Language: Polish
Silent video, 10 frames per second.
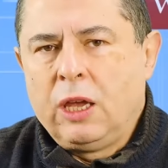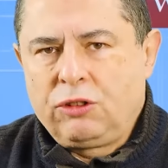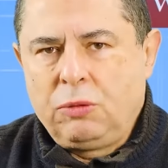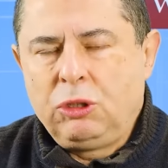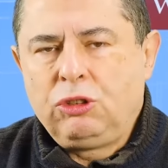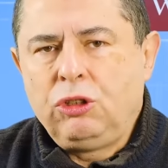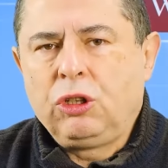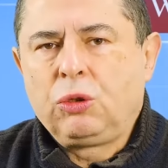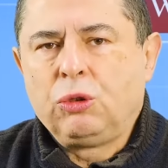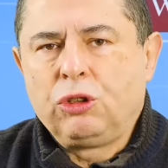żeby
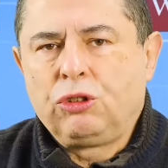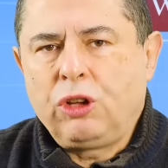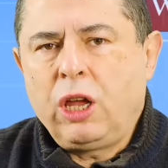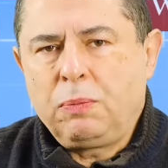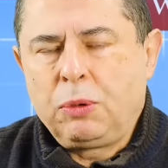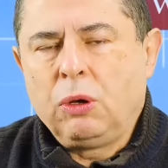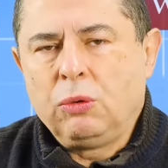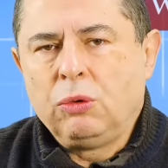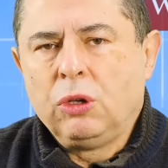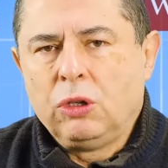ci, którzy
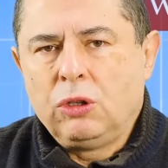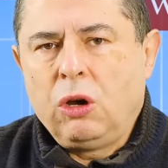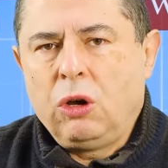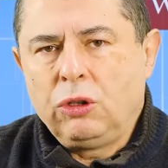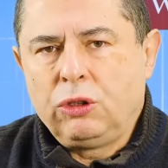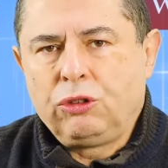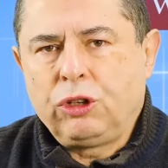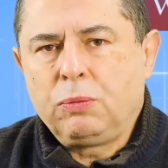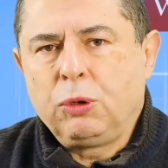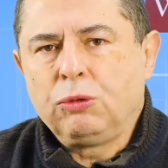czerpią dochody,
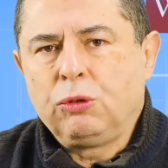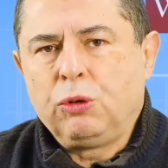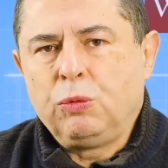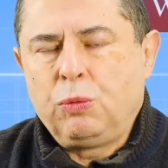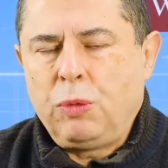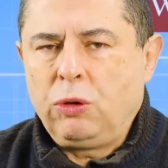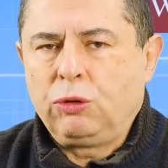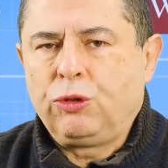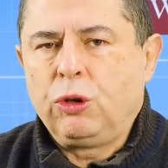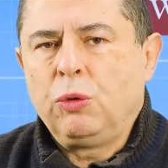czerpią,
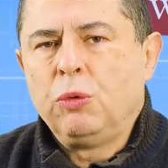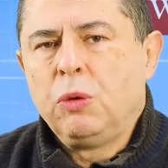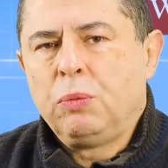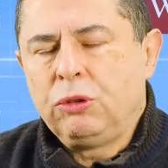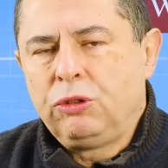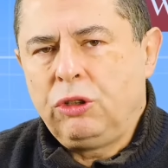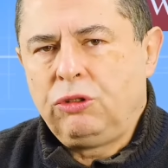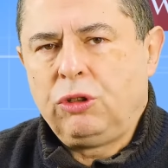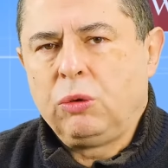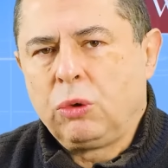mają swoją pozycję